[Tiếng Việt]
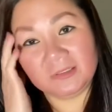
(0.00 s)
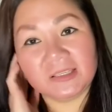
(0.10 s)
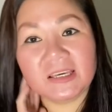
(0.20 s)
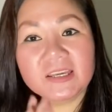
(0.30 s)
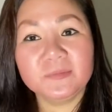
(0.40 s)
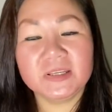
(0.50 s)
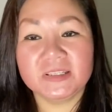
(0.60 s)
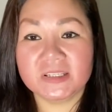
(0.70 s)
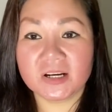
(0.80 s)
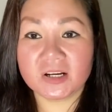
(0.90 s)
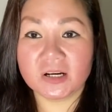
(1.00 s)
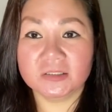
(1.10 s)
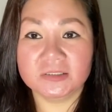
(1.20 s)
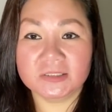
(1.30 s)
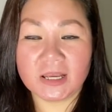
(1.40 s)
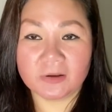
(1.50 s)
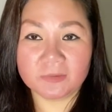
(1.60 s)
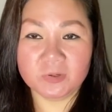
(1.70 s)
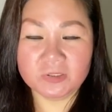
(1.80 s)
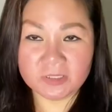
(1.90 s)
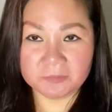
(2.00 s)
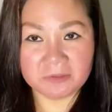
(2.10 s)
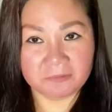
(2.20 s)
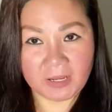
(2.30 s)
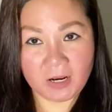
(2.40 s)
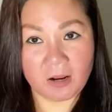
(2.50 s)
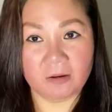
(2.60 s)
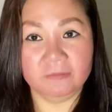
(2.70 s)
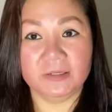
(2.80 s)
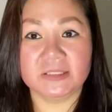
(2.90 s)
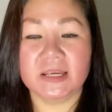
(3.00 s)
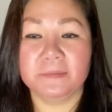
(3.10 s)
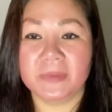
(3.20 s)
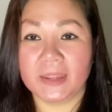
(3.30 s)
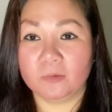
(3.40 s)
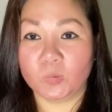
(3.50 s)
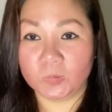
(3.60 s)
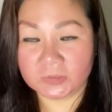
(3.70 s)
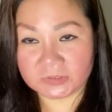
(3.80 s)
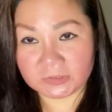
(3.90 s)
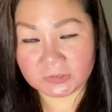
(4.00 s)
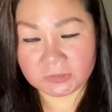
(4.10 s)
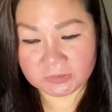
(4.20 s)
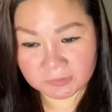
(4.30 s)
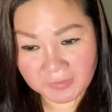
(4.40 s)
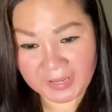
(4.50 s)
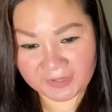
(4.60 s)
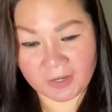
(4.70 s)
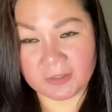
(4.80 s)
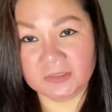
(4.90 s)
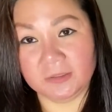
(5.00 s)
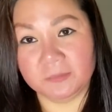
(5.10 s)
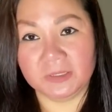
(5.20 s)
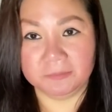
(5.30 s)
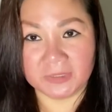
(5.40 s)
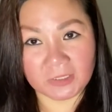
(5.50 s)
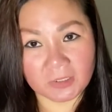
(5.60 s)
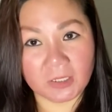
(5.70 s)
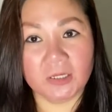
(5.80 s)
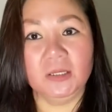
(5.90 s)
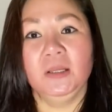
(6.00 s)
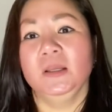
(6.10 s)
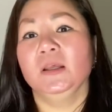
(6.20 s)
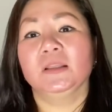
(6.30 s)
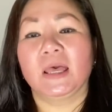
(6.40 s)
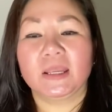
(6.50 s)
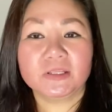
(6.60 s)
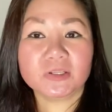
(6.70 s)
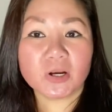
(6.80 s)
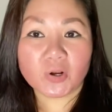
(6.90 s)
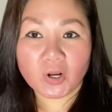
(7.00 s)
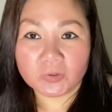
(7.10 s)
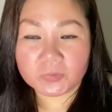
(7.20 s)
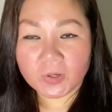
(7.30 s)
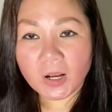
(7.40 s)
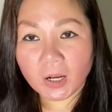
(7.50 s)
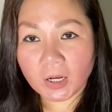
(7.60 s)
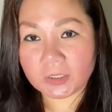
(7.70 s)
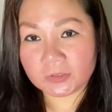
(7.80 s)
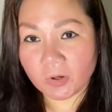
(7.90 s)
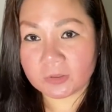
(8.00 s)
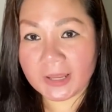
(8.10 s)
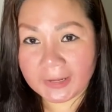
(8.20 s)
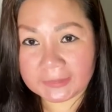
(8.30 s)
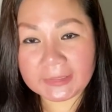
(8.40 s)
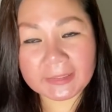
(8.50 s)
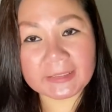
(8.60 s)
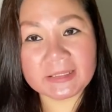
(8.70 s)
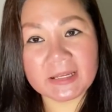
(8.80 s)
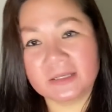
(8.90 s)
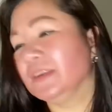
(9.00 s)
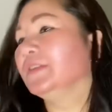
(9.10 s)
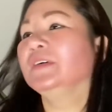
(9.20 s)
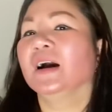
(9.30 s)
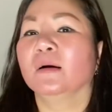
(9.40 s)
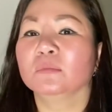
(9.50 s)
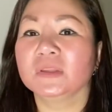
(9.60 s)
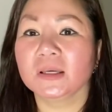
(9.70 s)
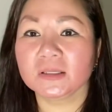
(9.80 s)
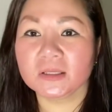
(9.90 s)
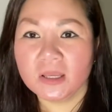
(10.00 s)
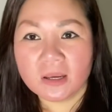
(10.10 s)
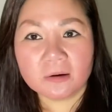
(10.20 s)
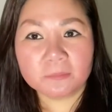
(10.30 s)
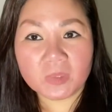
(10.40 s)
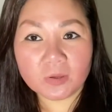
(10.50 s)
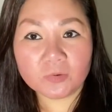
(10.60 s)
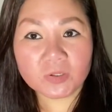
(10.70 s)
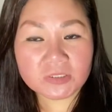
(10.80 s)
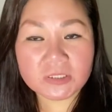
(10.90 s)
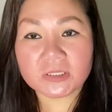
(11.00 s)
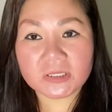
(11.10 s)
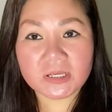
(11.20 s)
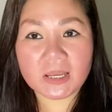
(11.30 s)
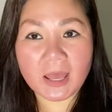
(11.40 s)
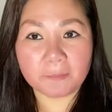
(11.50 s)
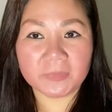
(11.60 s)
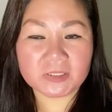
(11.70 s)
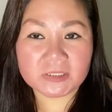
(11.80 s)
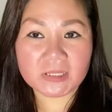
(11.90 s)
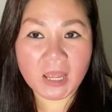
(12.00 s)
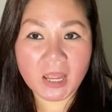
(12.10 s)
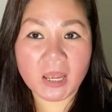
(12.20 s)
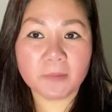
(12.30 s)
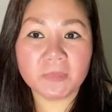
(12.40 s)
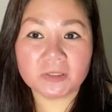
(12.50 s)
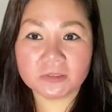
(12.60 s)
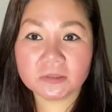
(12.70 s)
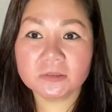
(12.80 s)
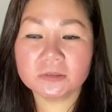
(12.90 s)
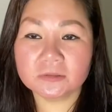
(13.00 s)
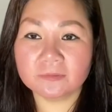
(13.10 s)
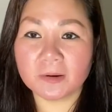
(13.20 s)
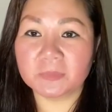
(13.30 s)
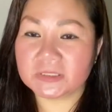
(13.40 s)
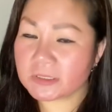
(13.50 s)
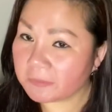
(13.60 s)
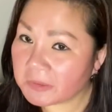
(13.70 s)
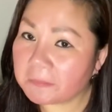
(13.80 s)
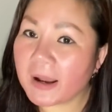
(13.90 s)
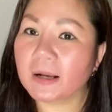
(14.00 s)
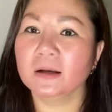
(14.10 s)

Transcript: khi mình cho con người ta cái món gì mình phải hỏi và cha mẹ của người đứa bé đó thì mình mới có thể cho con của họ đồ ăn nha cả nhà nếu không thì nếu có chuyện gì là mình sẽ bị thua và mình sẽ bị bắt